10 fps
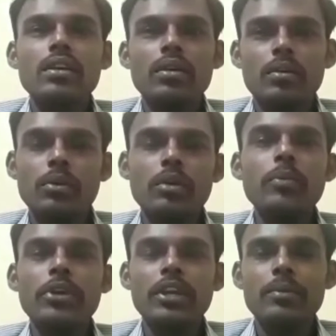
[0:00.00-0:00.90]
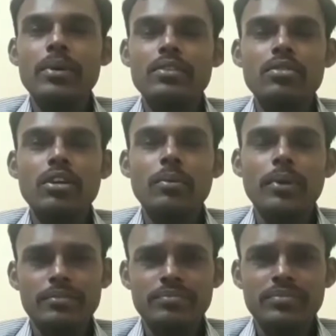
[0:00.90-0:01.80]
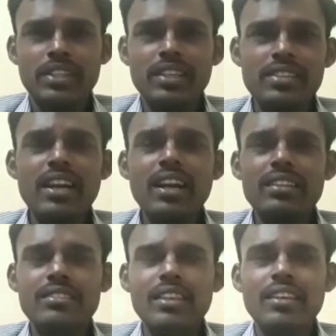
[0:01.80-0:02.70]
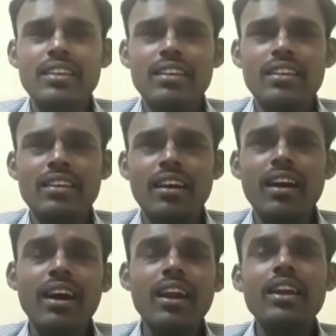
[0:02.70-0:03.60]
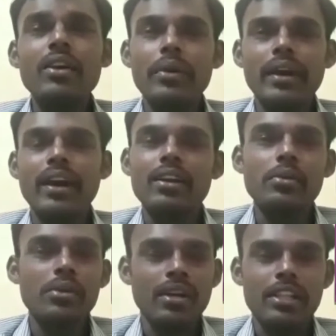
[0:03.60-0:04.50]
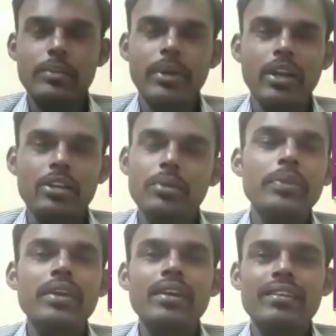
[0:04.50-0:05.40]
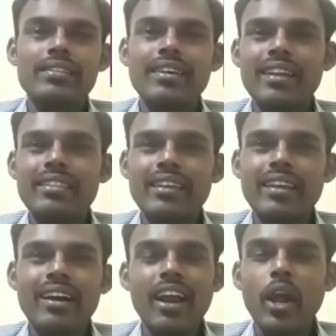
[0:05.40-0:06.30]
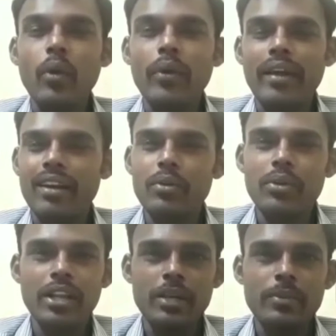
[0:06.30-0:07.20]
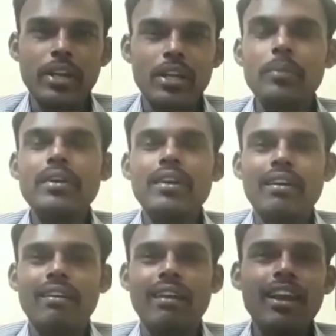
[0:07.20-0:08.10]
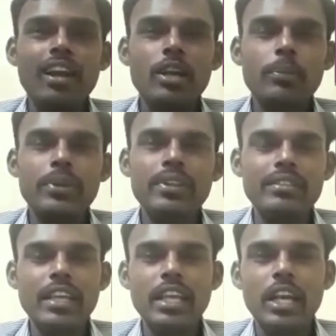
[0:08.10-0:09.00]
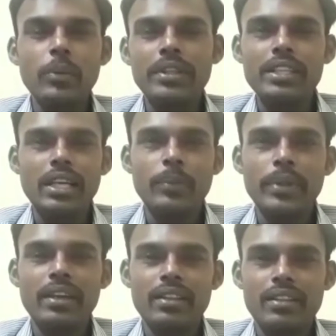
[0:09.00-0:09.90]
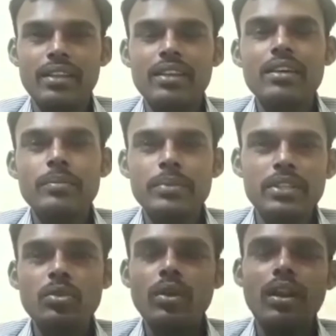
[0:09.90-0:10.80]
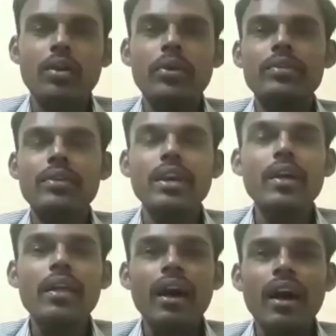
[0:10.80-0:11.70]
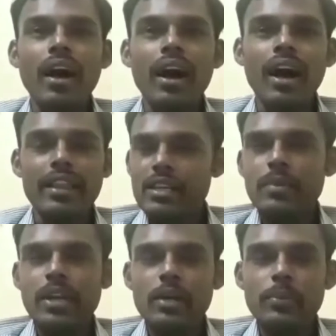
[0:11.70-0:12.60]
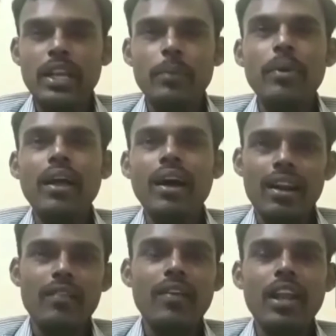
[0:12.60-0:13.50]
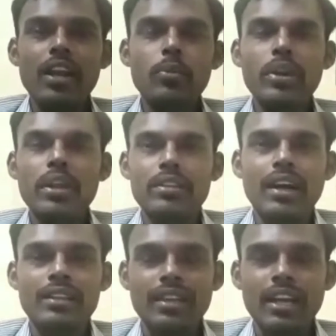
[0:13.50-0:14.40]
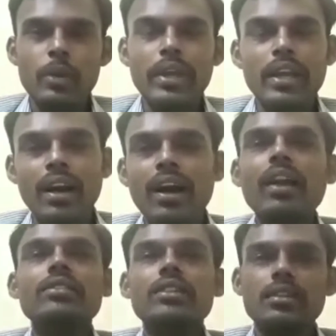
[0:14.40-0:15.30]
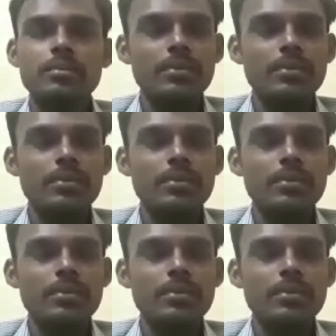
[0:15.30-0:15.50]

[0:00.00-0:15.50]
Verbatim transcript: ரொம்ப ரொம்ப முக்கியமாக என்ன சொல்லணும்னா எதிர்காலத்தை ஆராயக்கூடிய ஆற்றல் இவங்களுக்கு அதிகமாக இருக்கும் எதிர்காலத்தை ஆராயக்கூடிய ஆற்றல் இவங்களுக்கு அதிகமாக இருக்கும் நல்ல நட்பது தீய நட்பது அப்படிங்கிறத பிரித்து உணரக்கூடியவங்க அதிகமான நட்பு இல்லாமல் அளவான நட்போடு இருந்து அந்த நட்பை காலத்திற்கும்